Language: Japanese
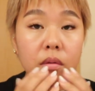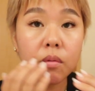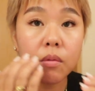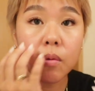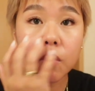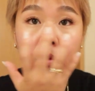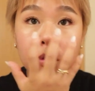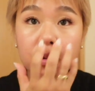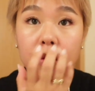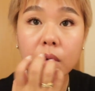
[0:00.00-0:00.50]

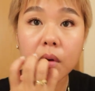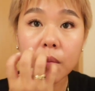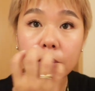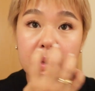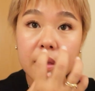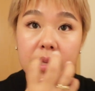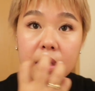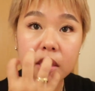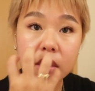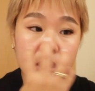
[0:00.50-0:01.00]
こことか
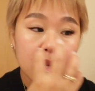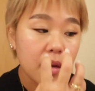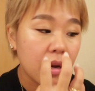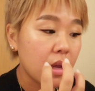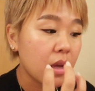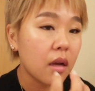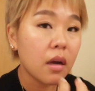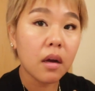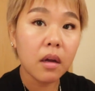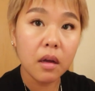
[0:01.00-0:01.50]
みんなしてな
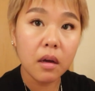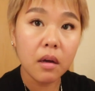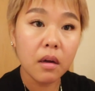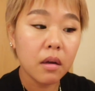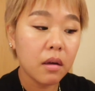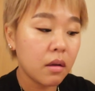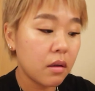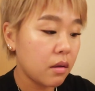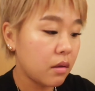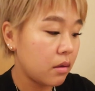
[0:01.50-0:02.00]
いんかや
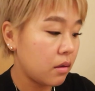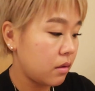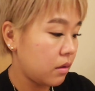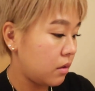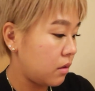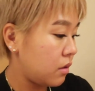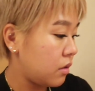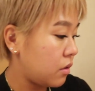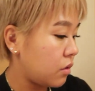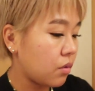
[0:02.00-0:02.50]

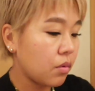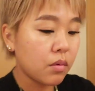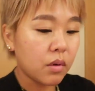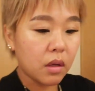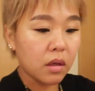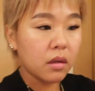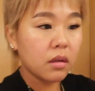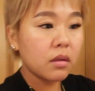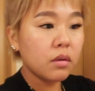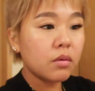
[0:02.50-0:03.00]
どうな
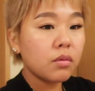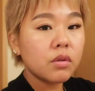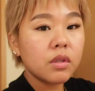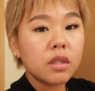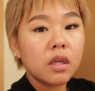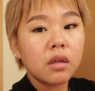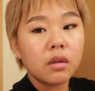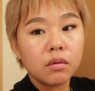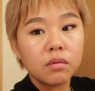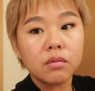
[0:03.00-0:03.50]
んどうし
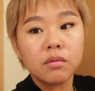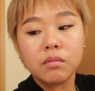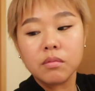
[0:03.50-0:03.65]
てんの